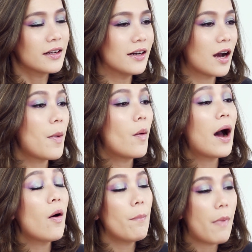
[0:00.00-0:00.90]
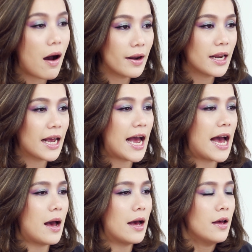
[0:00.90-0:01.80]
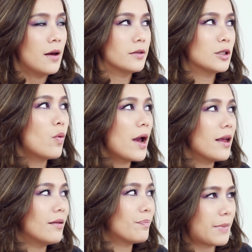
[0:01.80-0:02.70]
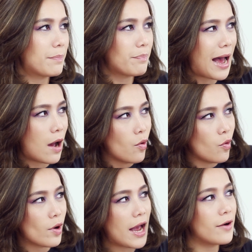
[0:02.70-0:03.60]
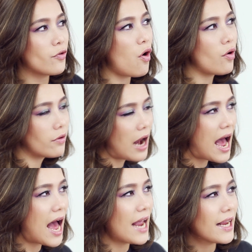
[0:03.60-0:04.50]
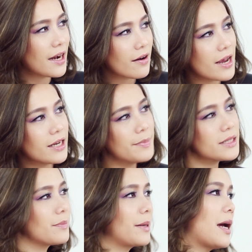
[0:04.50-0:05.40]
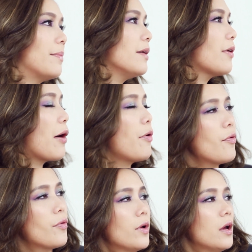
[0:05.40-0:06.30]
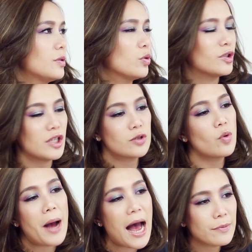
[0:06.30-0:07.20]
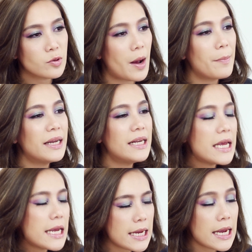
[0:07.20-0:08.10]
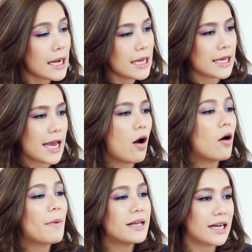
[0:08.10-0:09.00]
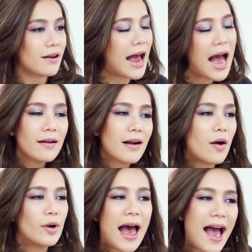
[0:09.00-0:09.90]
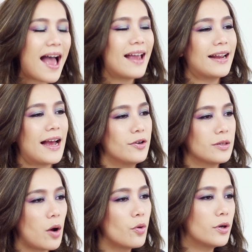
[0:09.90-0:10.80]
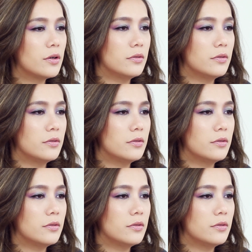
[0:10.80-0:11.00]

คือเขาบอกว่าโอปอเนี่ยนะคะช่วยปัดเป่างานโรคร้ายงานอะไรที่มันจะแบบทำให้เรา สุขเสียสุขภาพสุขภาพไม่ดีอะไรอย่างเงี้ยออกไปจากร่างเราได้นะคะ โดยเฉพาะคน